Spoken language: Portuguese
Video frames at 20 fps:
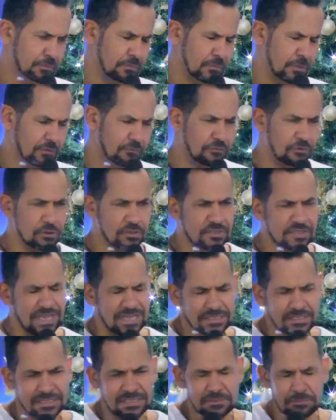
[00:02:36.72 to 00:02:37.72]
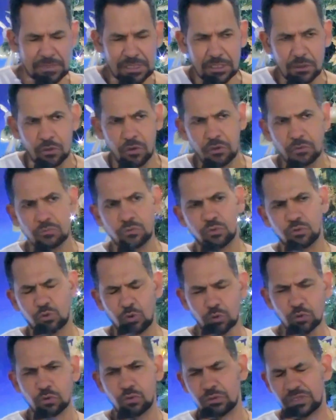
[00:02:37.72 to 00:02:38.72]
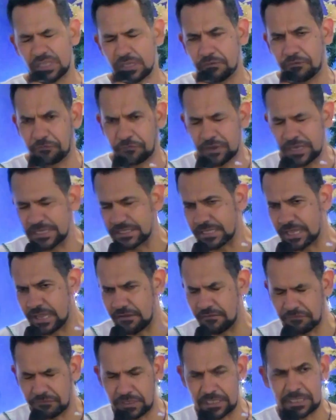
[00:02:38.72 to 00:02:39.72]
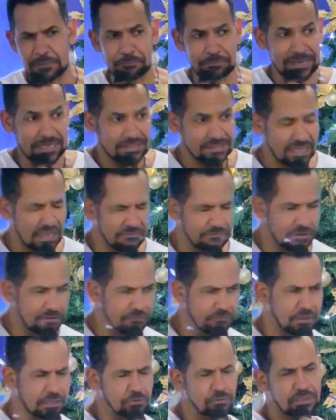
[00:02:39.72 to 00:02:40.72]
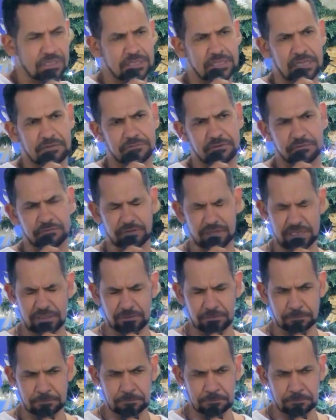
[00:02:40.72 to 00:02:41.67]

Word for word: Você assimilou tudo o que fez na vida para estar tá vivendo o que está vivendo?